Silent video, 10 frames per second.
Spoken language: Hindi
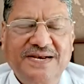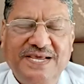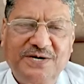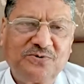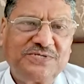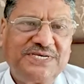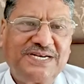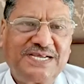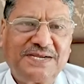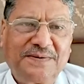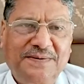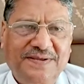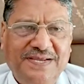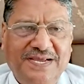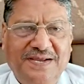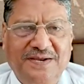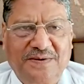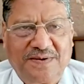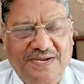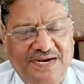नेहरू जी ने
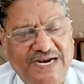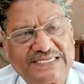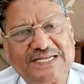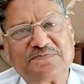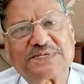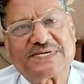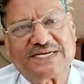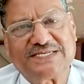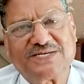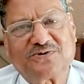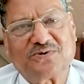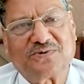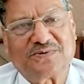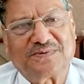राजेंद्र प्रसाद जी को